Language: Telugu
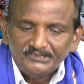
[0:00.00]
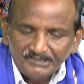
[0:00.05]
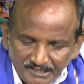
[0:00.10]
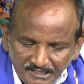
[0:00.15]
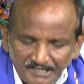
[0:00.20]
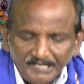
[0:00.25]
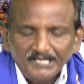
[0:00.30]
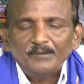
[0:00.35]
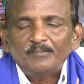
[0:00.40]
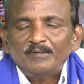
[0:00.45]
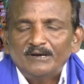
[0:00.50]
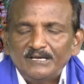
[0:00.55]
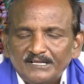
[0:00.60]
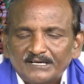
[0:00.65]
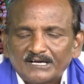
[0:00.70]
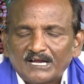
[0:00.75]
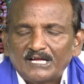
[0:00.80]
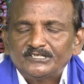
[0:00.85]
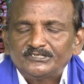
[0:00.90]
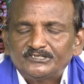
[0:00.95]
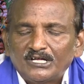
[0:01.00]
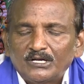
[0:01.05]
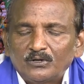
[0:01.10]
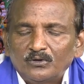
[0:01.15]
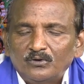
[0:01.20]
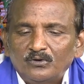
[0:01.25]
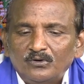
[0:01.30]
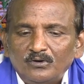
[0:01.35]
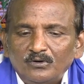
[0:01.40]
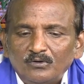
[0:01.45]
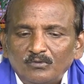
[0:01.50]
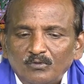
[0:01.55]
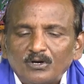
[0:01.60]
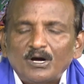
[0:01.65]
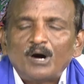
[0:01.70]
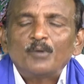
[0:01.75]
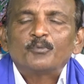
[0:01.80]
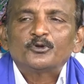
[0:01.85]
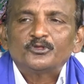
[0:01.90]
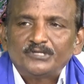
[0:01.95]
తిరిగి మళ్ళీ రాజధానిలో ఒక
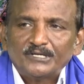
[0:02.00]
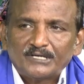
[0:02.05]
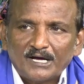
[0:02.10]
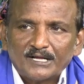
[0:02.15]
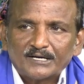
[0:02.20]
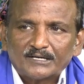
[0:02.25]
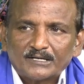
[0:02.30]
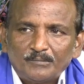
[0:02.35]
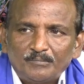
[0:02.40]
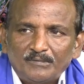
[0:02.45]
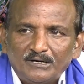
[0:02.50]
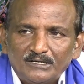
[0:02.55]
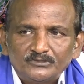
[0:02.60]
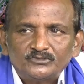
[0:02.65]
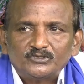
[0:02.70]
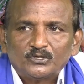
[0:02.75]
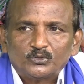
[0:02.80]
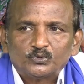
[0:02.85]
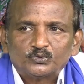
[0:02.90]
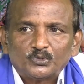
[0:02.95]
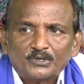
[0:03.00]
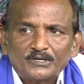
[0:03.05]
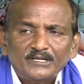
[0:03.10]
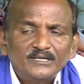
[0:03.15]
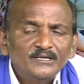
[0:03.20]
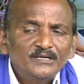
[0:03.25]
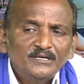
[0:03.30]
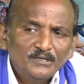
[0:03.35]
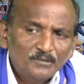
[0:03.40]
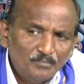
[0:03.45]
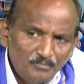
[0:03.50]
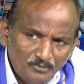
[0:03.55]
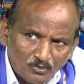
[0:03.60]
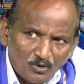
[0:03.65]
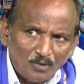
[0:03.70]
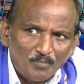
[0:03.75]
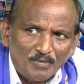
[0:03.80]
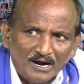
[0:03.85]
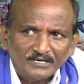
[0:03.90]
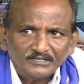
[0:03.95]
అభివృద్ధి కార్యక్రమాలు జరుగుతున్నాయి మీకు
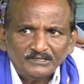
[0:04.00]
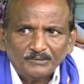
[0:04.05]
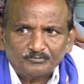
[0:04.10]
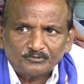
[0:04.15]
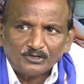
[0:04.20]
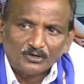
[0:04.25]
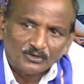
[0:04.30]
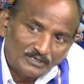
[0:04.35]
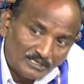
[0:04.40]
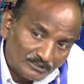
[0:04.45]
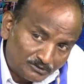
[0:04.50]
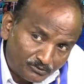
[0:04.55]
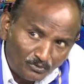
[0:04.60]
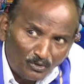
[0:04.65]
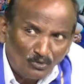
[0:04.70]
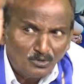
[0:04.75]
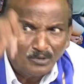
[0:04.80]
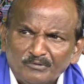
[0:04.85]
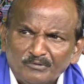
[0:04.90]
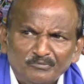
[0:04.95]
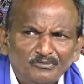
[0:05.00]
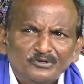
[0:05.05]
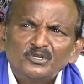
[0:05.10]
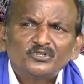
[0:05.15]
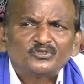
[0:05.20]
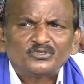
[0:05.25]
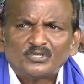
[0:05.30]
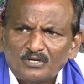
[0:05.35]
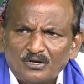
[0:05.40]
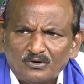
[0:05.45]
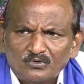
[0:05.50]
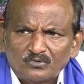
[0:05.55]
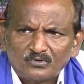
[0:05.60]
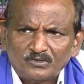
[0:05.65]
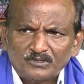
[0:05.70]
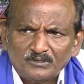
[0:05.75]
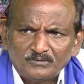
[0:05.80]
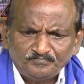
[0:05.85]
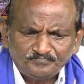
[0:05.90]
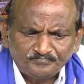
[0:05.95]
ఒక మాట చెప్తాను గతంలో మనం ఎన్నోసార్లు
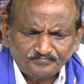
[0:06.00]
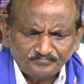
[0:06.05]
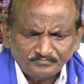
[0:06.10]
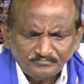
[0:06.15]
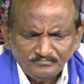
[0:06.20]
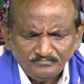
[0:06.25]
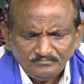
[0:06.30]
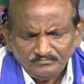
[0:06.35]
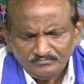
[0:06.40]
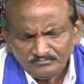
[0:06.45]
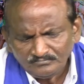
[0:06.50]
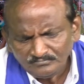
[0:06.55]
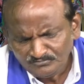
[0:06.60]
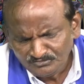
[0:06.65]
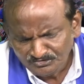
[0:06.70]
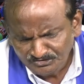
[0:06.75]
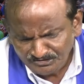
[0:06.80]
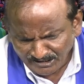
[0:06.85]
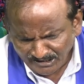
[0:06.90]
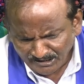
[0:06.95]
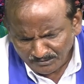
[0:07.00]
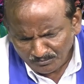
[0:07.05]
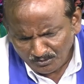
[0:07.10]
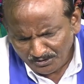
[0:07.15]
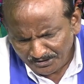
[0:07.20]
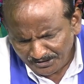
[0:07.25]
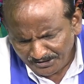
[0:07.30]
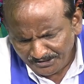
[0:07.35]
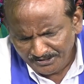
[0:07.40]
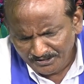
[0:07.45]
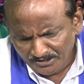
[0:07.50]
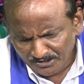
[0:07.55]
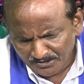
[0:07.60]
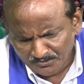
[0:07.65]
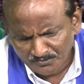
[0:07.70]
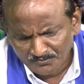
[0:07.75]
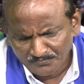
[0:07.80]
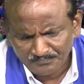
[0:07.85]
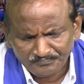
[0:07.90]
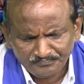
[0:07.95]
అనుకున్నాం జగన్మోహన్ రెడ్డి
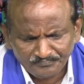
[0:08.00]
గారు